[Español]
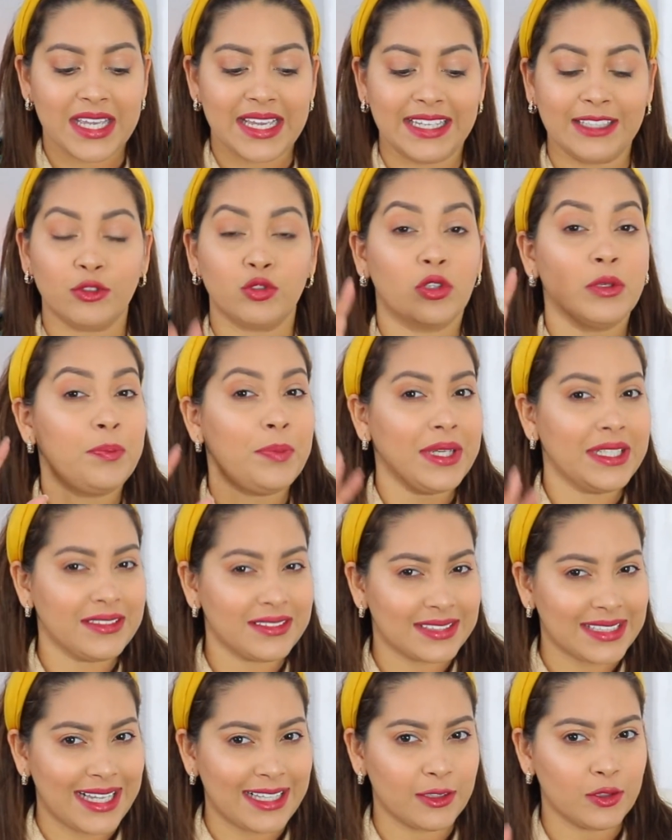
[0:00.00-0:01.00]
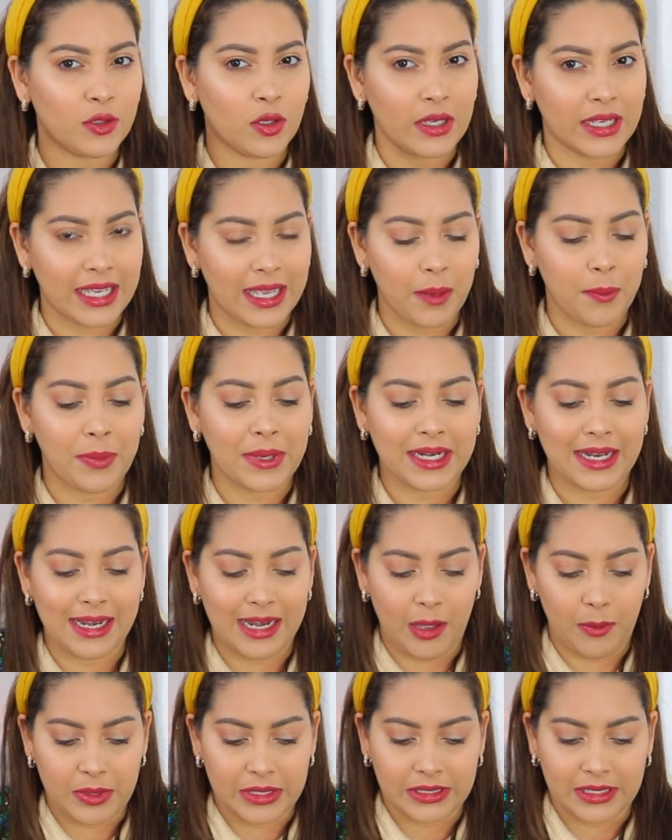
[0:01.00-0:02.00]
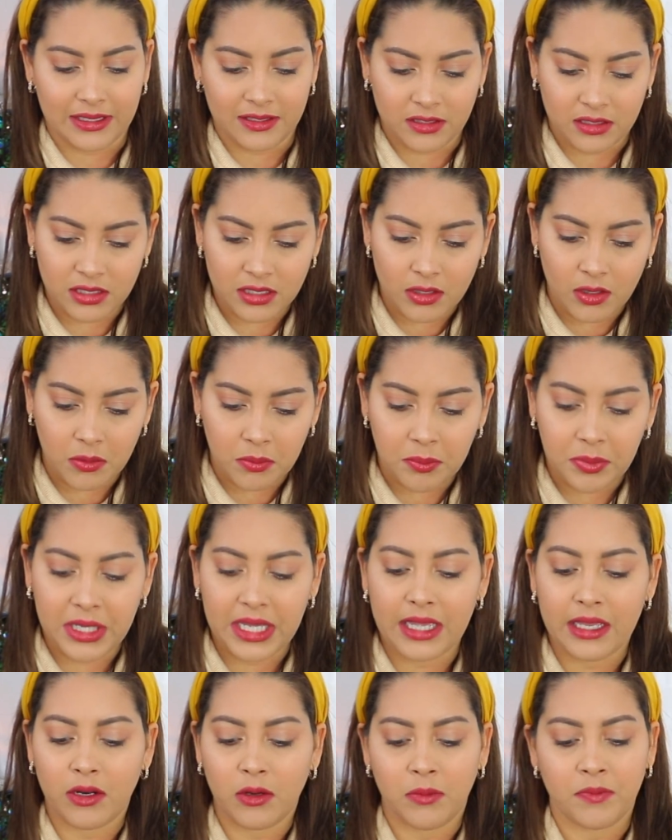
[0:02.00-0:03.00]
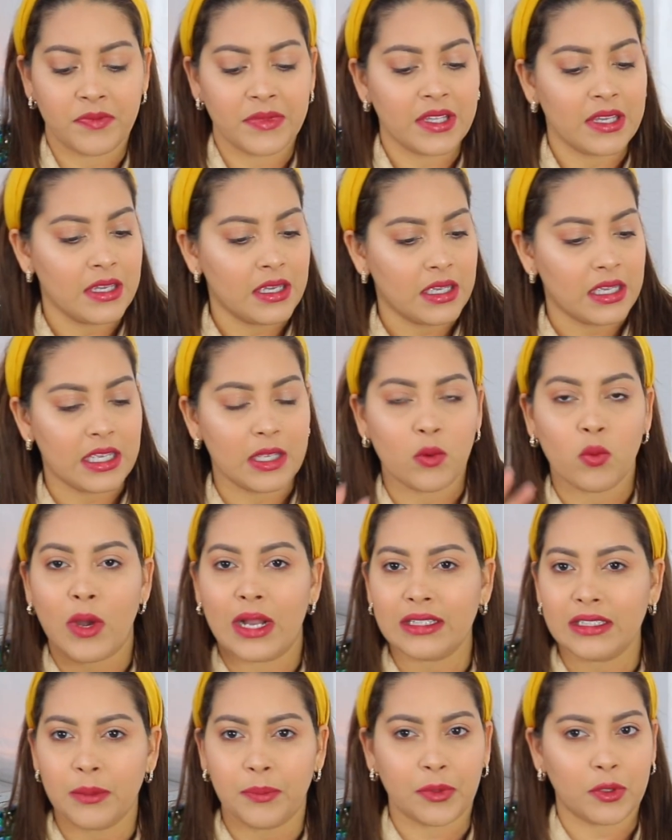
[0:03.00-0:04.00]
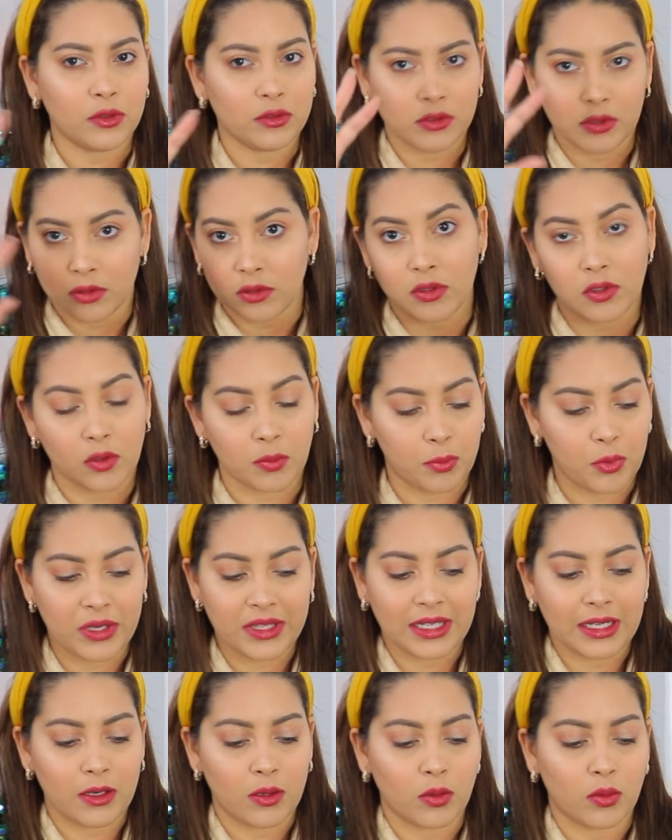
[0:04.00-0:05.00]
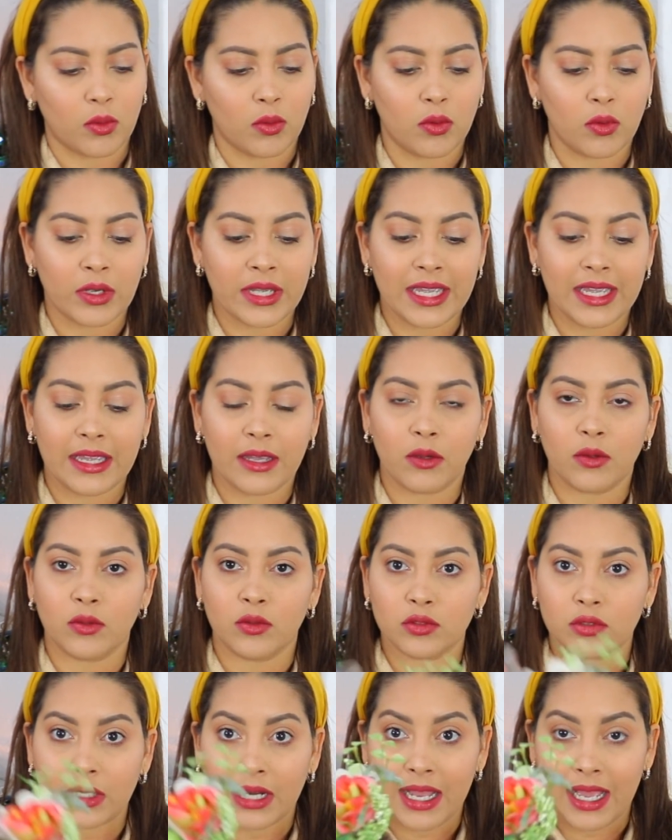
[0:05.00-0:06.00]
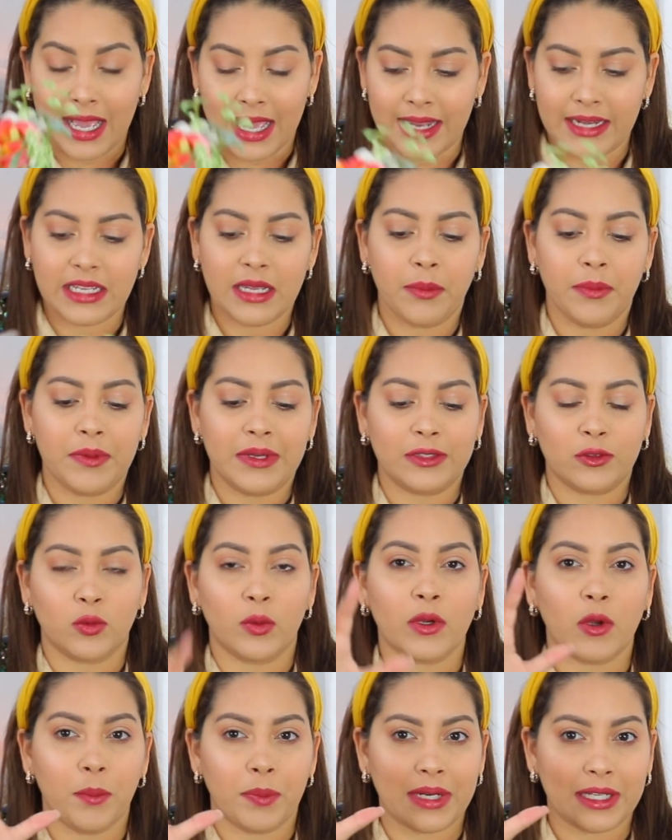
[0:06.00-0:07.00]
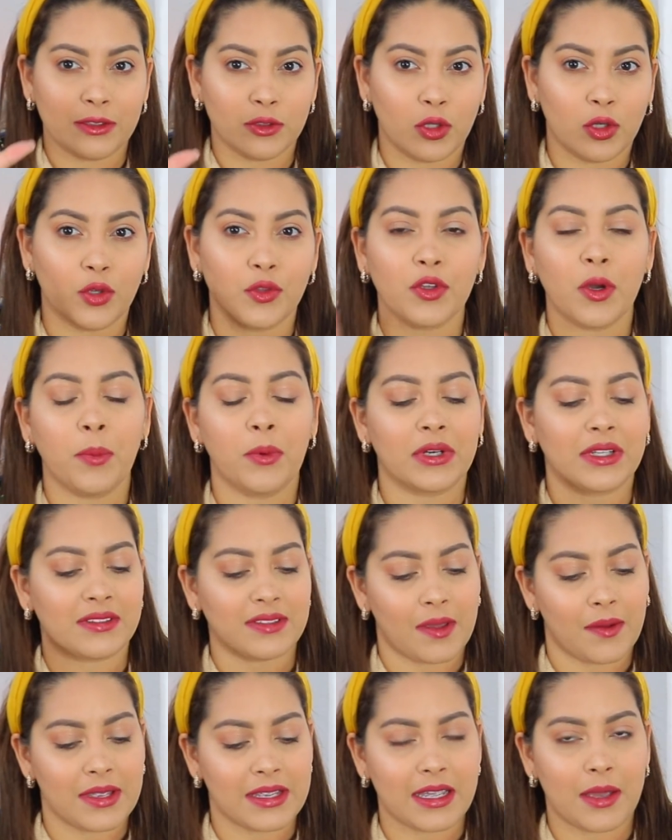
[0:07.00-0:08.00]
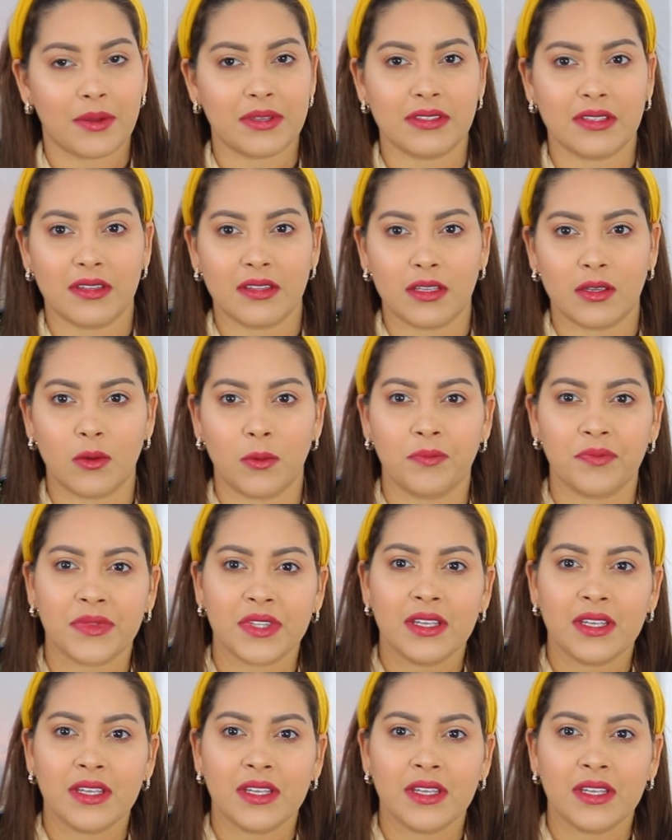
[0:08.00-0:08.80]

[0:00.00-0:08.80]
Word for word: Estoy pensando que es para la habitación, pero igual de pronto puede que lo coloque en otra área. Estuve comprando los dos porque saben que a veces digo,